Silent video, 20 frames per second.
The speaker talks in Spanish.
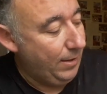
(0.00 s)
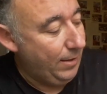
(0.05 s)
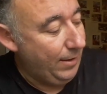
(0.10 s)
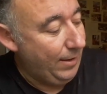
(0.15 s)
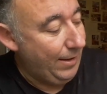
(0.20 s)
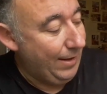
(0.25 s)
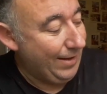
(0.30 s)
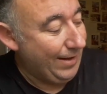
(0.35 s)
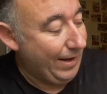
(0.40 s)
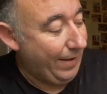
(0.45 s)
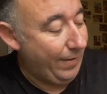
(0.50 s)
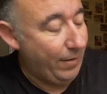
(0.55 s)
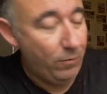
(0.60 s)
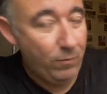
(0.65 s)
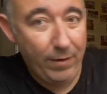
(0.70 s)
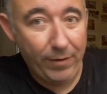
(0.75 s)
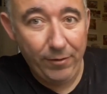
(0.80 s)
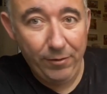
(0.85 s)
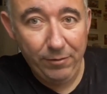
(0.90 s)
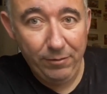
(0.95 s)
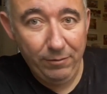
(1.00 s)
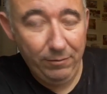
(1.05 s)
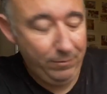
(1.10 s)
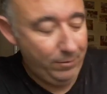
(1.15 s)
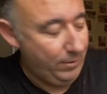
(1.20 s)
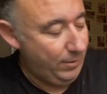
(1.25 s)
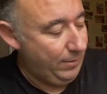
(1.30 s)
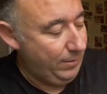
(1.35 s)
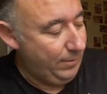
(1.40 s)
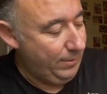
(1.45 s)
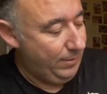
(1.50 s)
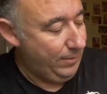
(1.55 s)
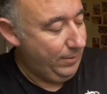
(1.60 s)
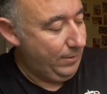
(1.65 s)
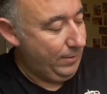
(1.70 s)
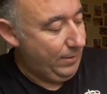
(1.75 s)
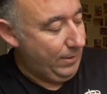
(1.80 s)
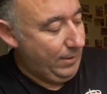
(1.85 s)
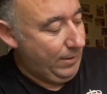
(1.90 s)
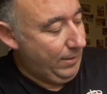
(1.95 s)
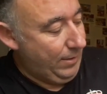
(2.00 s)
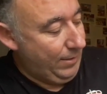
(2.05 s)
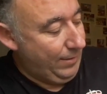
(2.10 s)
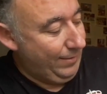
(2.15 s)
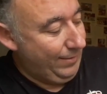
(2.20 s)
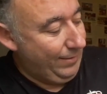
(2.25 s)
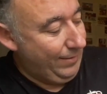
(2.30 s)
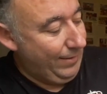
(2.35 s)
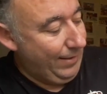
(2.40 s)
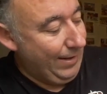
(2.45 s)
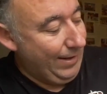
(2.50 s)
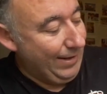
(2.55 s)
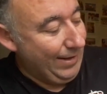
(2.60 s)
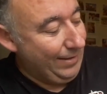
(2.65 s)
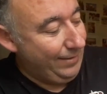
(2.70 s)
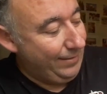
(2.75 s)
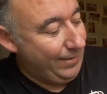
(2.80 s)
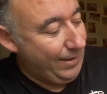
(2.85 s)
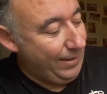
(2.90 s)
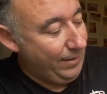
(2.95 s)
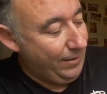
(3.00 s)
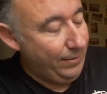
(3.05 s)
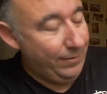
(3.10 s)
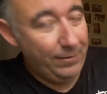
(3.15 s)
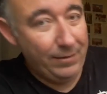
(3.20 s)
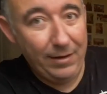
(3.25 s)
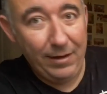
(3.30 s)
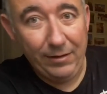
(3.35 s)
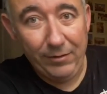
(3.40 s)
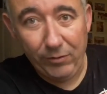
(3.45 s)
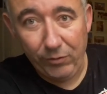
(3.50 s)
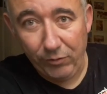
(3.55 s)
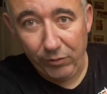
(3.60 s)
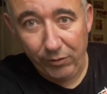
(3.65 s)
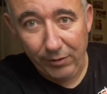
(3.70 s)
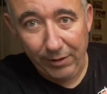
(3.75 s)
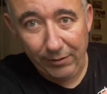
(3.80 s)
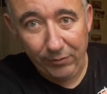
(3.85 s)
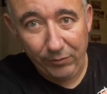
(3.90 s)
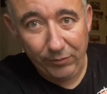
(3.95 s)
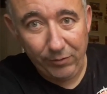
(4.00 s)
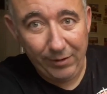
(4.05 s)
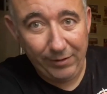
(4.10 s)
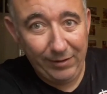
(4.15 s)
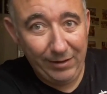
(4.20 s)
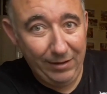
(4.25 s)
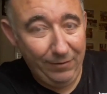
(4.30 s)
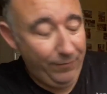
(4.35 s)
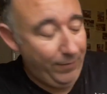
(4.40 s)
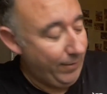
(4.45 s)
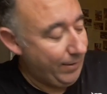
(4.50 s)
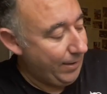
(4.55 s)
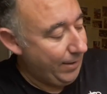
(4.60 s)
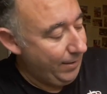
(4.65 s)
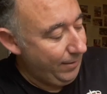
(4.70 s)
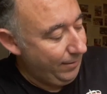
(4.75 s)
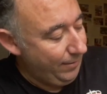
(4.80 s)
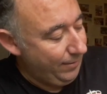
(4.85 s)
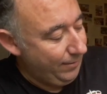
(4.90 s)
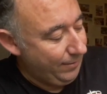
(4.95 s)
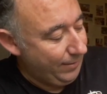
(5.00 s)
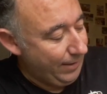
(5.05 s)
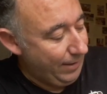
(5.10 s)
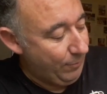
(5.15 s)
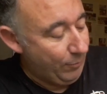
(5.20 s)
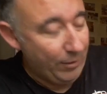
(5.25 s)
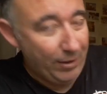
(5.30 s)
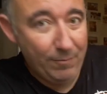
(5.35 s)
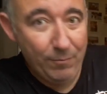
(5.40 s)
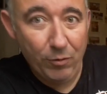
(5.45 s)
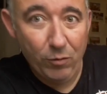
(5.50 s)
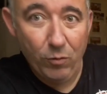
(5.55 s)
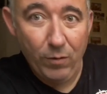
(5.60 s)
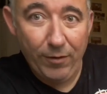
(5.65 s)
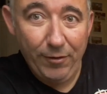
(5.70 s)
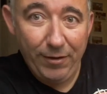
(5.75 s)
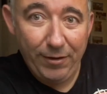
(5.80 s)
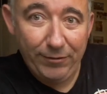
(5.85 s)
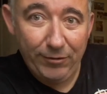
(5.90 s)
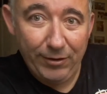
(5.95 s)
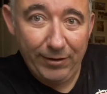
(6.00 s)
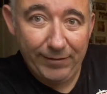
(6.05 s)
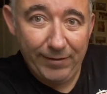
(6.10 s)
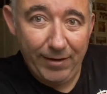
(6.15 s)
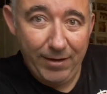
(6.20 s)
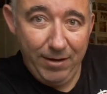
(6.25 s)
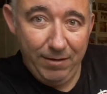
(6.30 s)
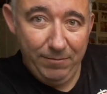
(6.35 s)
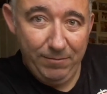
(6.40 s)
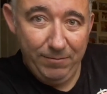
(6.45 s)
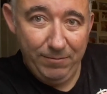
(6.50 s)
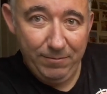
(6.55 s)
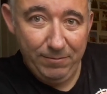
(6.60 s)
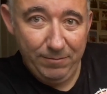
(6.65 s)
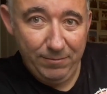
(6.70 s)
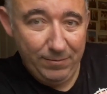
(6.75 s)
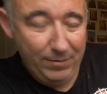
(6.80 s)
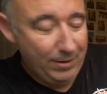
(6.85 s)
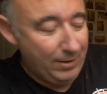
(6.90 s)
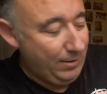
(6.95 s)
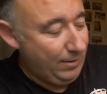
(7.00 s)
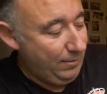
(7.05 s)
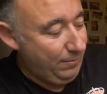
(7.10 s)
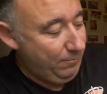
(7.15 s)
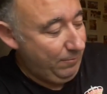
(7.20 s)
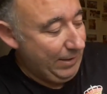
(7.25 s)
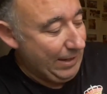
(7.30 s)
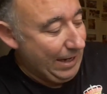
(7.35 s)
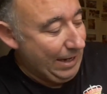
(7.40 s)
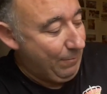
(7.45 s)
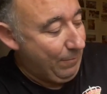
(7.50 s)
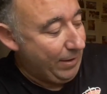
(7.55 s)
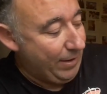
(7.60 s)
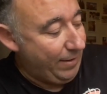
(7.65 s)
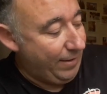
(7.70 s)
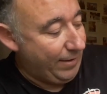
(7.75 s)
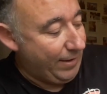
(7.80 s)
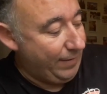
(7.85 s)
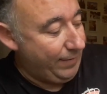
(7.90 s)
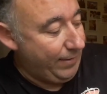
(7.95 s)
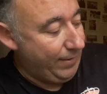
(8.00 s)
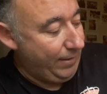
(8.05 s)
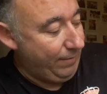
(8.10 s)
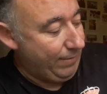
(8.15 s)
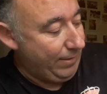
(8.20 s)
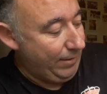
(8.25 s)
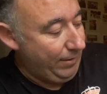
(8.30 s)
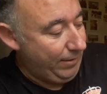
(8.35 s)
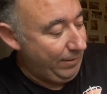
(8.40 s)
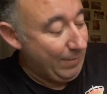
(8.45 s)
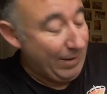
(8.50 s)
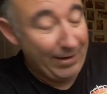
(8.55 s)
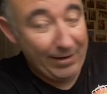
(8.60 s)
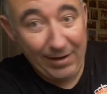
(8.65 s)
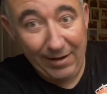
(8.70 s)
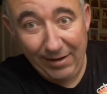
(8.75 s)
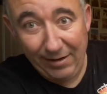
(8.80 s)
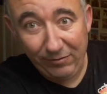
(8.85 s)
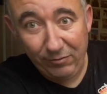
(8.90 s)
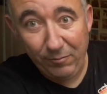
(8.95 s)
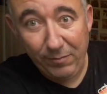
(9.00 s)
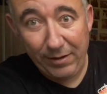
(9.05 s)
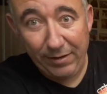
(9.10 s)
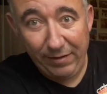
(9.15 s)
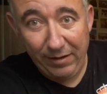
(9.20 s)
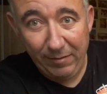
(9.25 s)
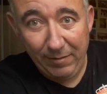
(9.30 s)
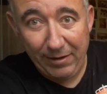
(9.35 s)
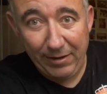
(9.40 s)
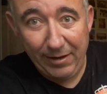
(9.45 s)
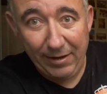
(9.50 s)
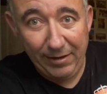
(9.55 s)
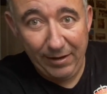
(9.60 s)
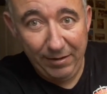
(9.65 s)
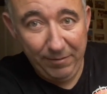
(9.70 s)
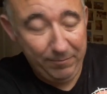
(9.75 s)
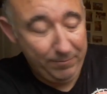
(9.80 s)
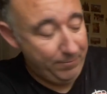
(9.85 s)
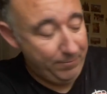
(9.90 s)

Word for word: Eh, cada jugador eh, tiene que estar en su zona. Su zona significa que, por ejemplo, el jugador de zona 6, mira las paredes que tiene, ¿vale? Imaginarias, son paredes imaginarias.